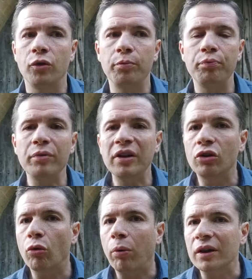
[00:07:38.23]
Depuis
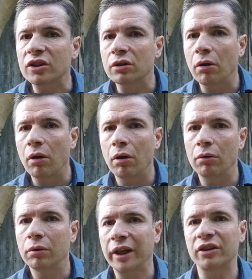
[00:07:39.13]
300
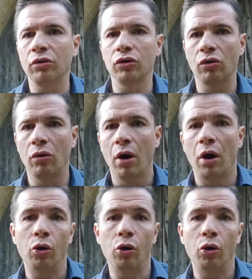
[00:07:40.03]
ou 400 ans,